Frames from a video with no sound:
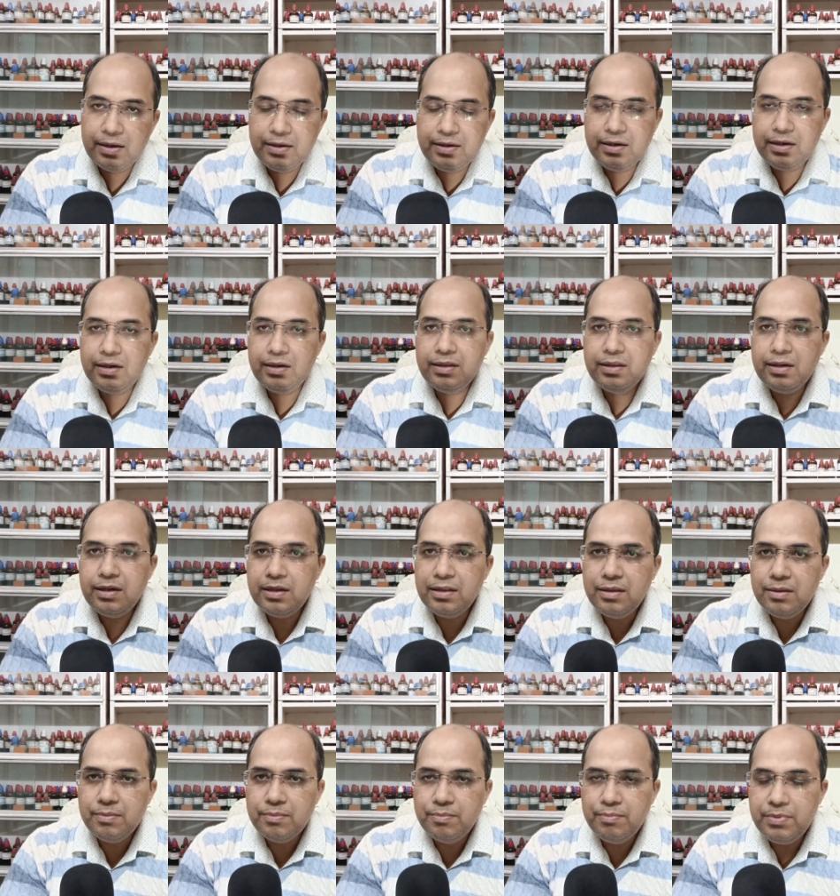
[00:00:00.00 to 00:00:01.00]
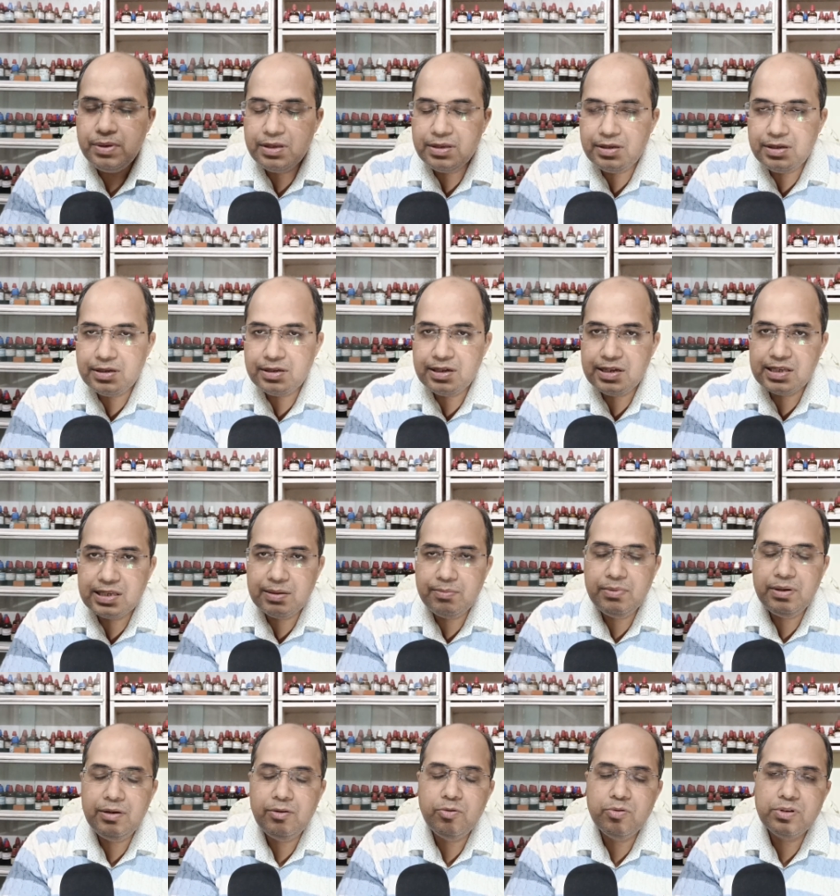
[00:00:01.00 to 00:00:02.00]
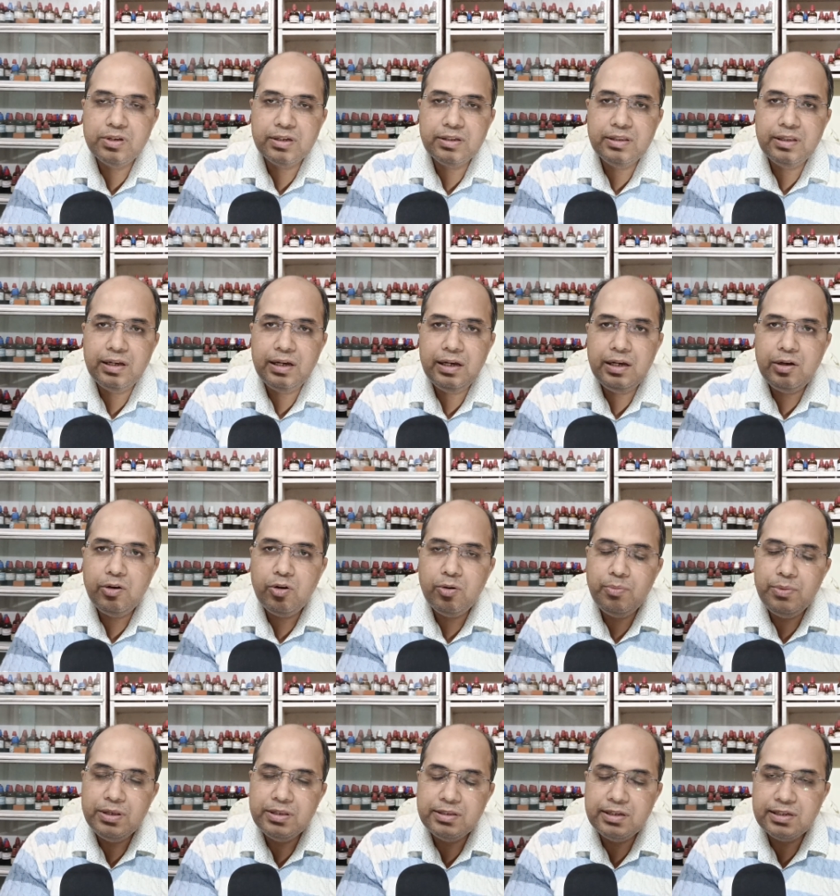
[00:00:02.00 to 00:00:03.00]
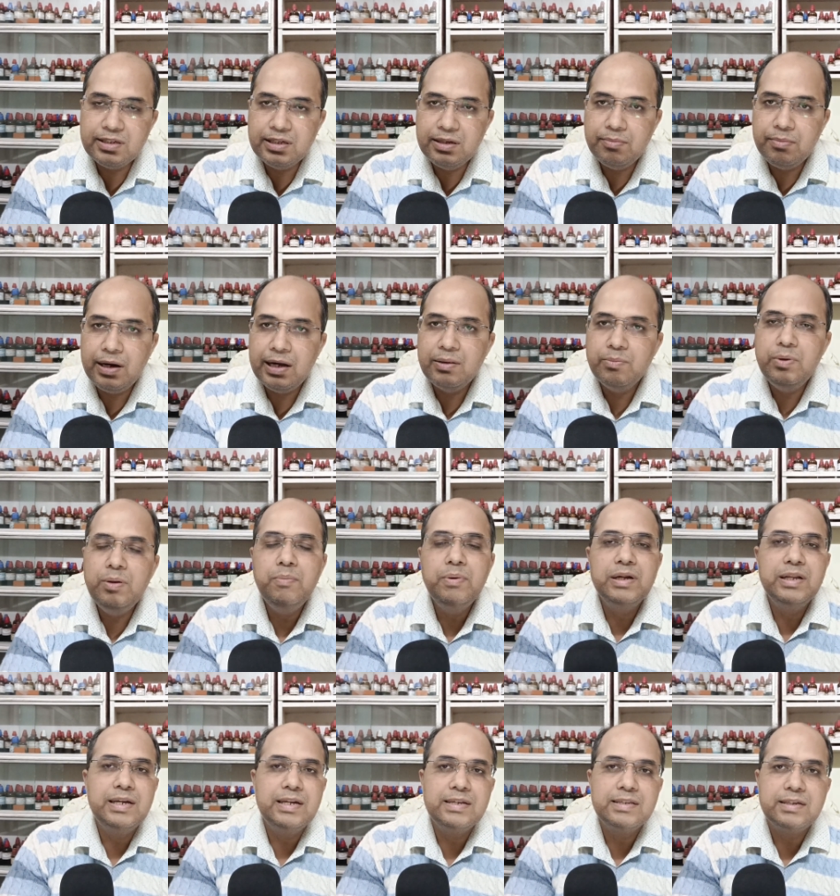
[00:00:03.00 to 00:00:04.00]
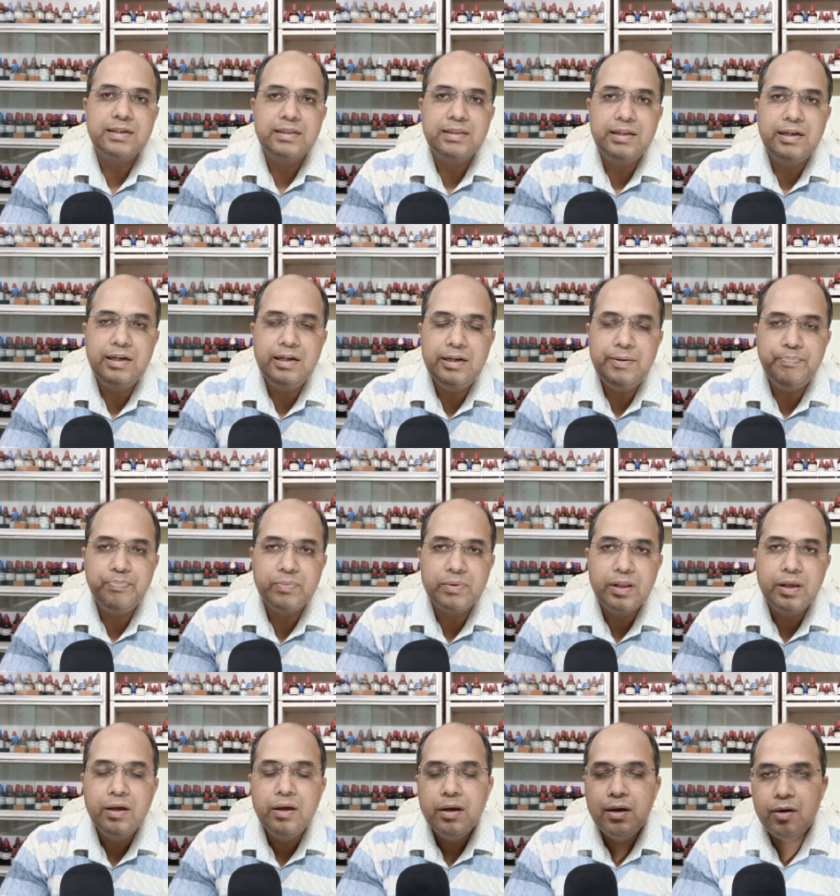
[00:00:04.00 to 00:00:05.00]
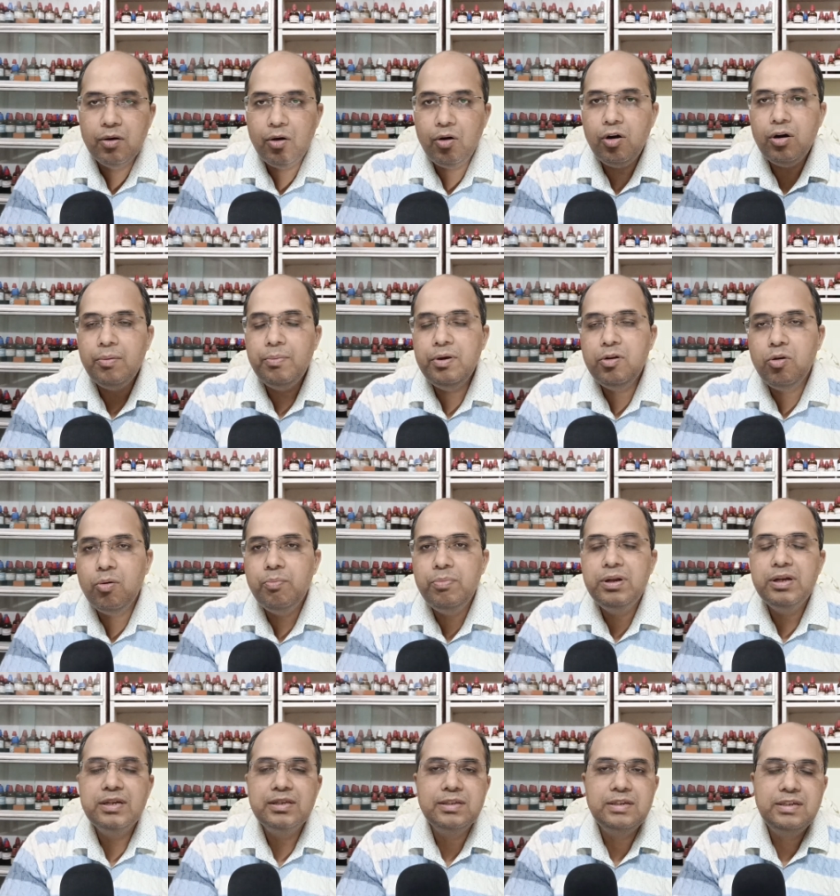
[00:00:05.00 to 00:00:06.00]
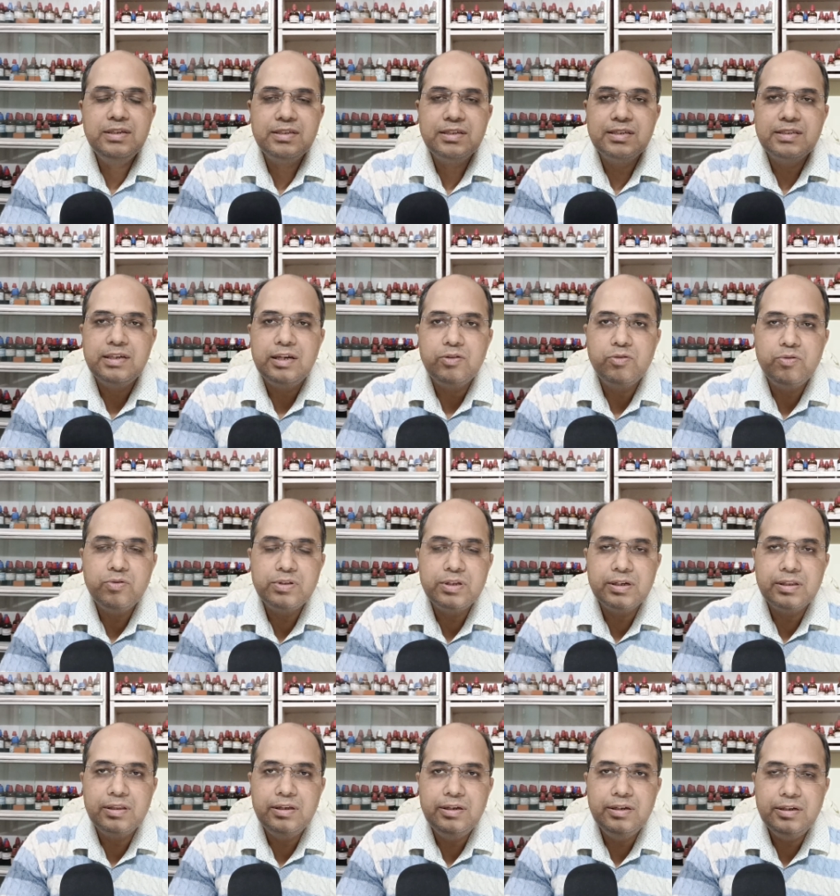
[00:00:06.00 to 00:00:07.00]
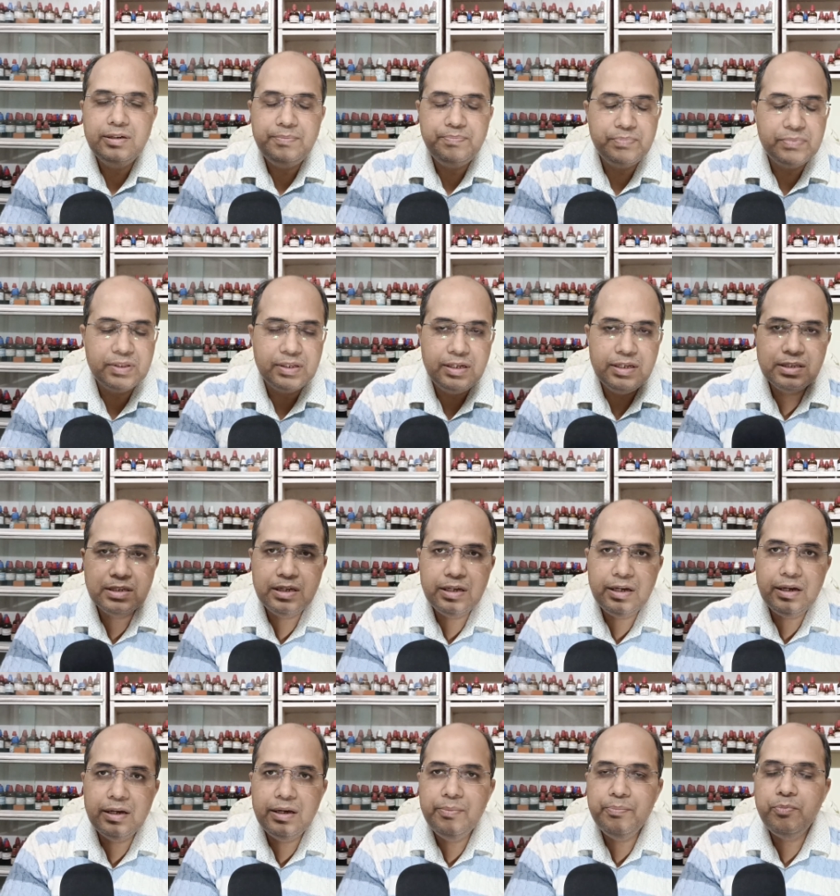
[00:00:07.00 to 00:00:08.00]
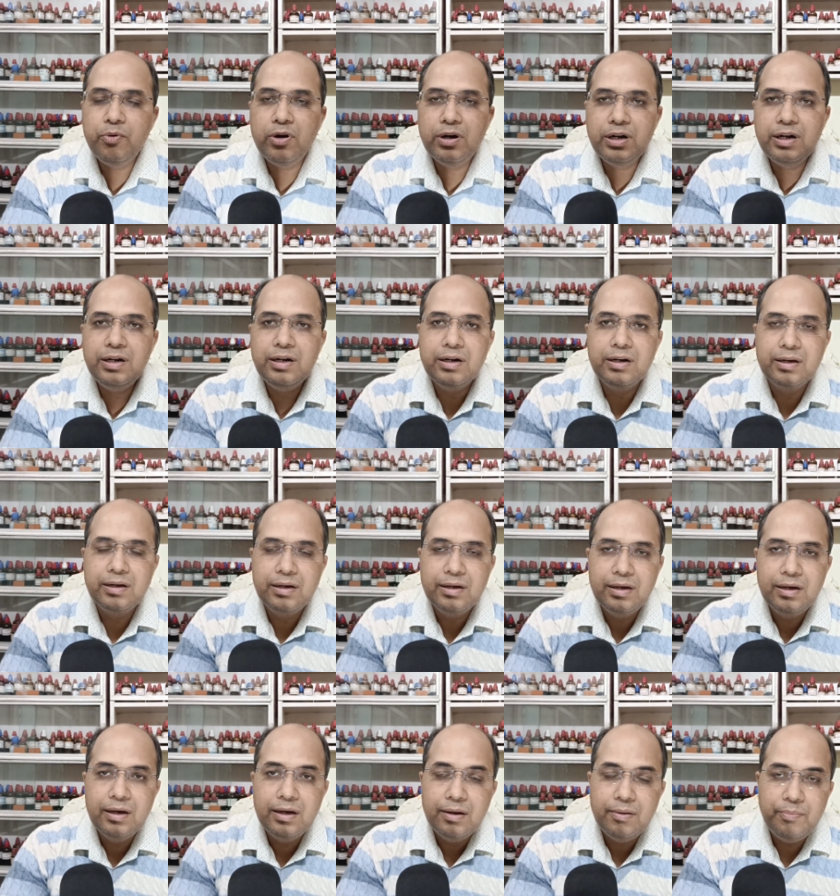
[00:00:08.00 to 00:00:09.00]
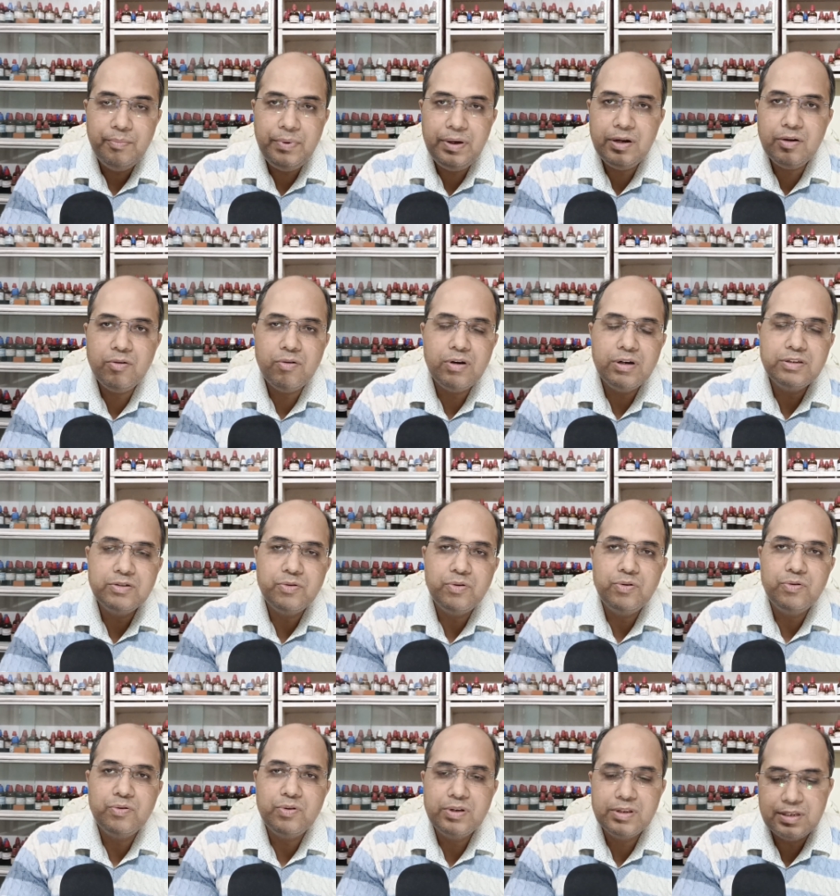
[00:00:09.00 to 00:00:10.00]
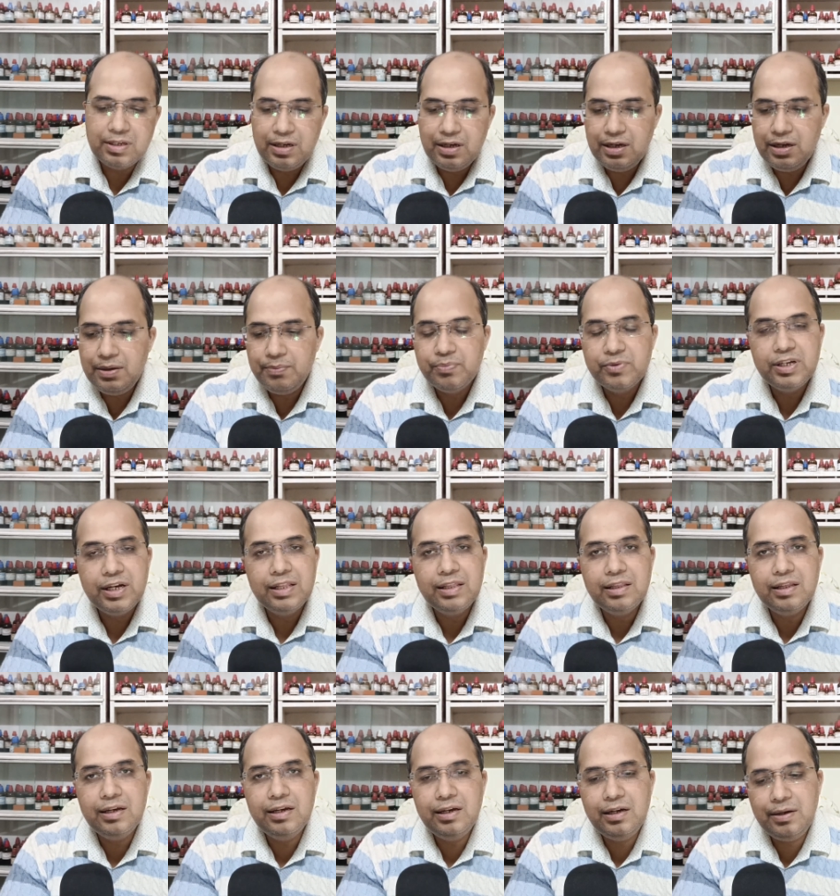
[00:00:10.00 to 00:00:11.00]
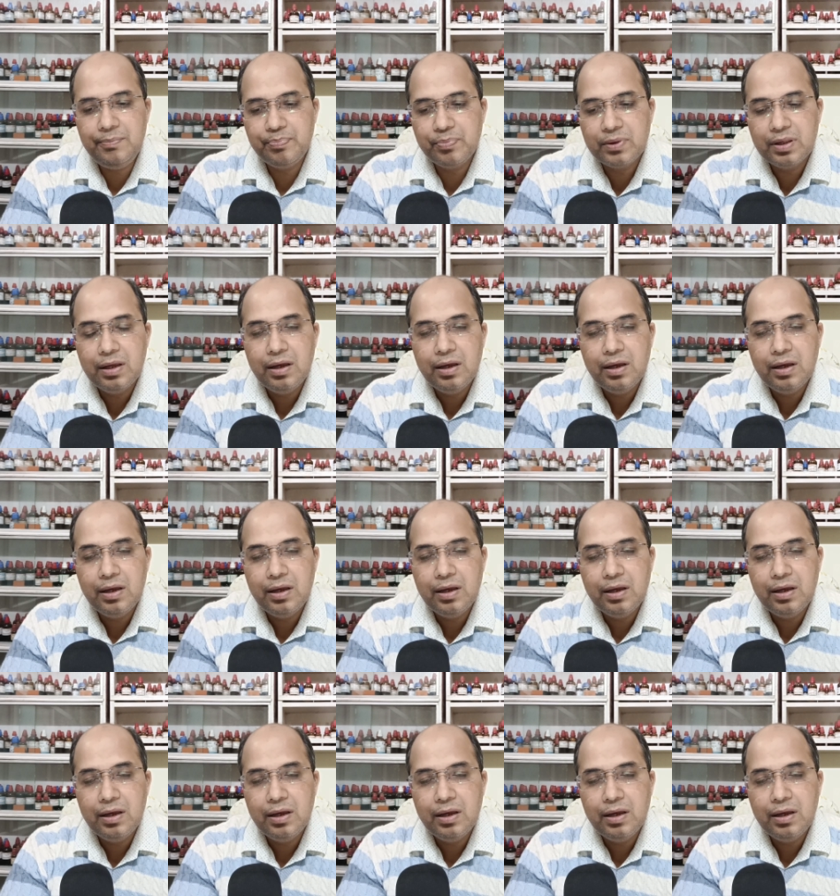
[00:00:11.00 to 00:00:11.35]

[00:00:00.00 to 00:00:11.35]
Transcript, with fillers: यह दर्द मेंसेज के समय हो सकता है और मेंसेज के बाद भी बना रह सकता है और भी कॉम्प्लिकेशन इसके साथ हो सकती हैं इसके इम्पॉर्टेंट मेन कॉज कौन कौन से हैं जानते हैं